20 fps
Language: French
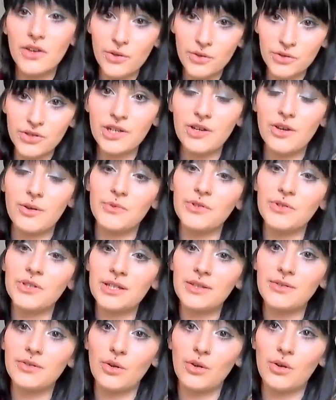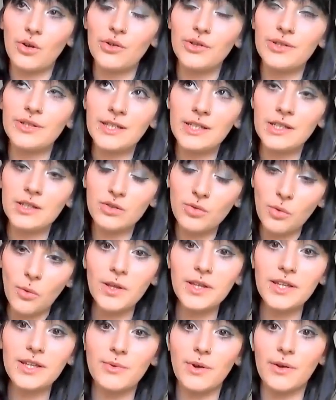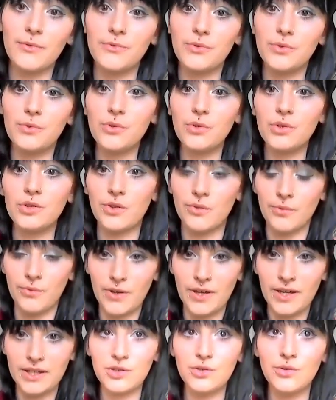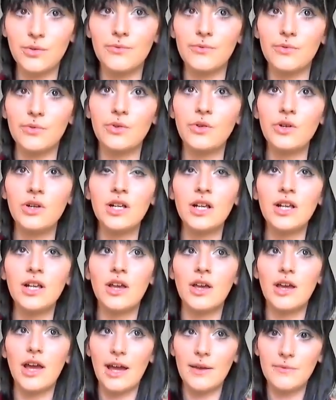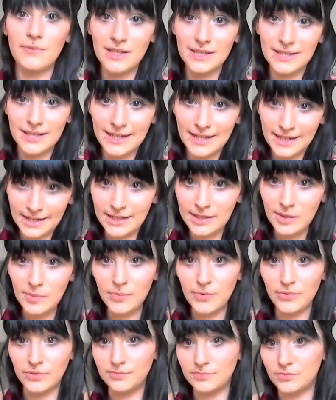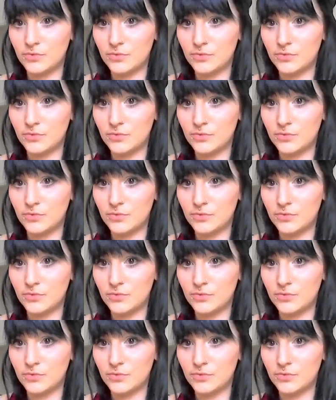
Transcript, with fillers: que j'ai commandé sur le site 3D Coiffure, de vrais cheveux avec des clips,